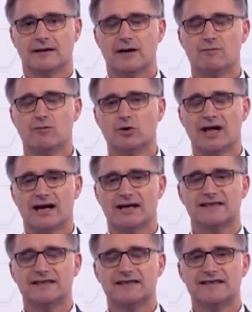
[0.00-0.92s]
Ein
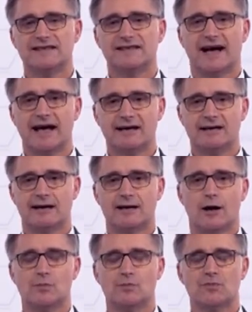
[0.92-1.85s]
modulares Design
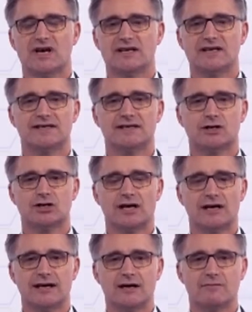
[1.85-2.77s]
erlaubt mir an dieser
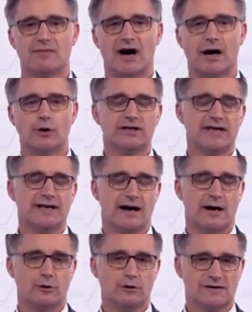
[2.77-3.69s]
Stelle eben auch
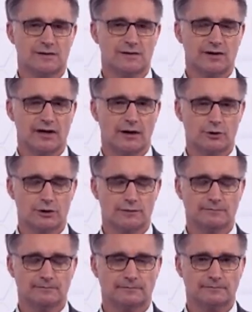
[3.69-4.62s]
Dinge
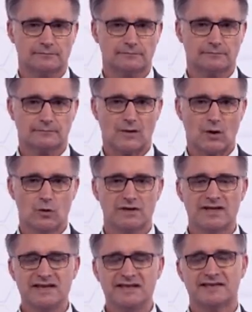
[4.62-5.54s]
auszutauschen und
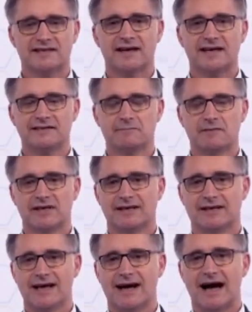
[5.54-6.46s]
nicht gleich
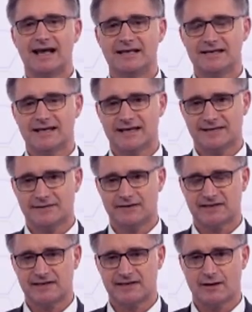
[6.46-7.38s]
all das,
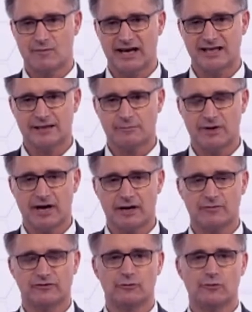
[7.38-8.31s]
was ich gemeinsam in
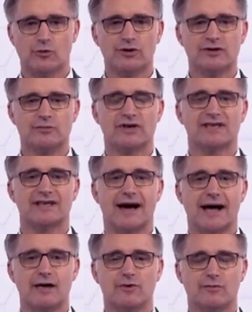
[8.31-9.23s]
einem Verbund
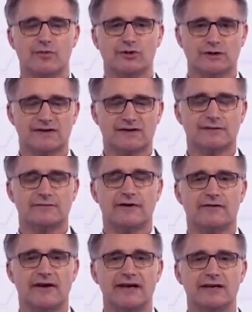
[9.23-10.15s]
betreibe, benutze,
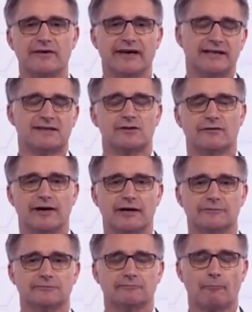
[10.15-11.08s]
verwende,
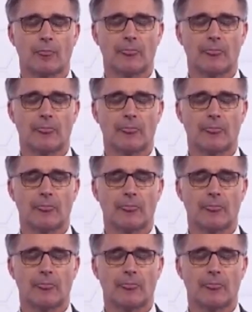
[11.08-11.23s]
wegzuwerfen.